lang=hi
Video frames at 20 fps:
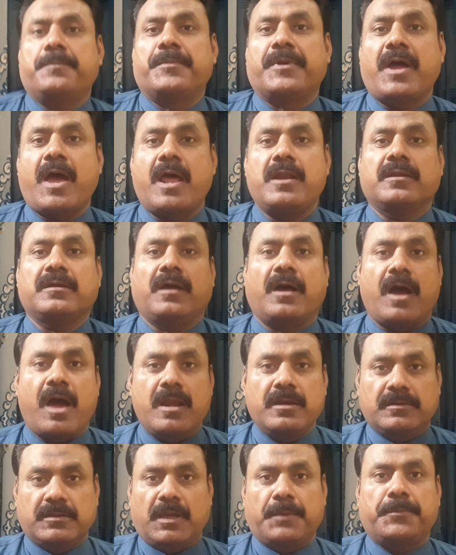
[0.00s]
इमरान
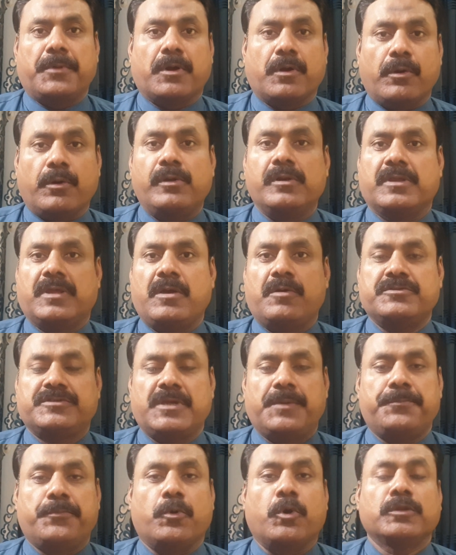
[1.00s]
खान के बकौल के उसे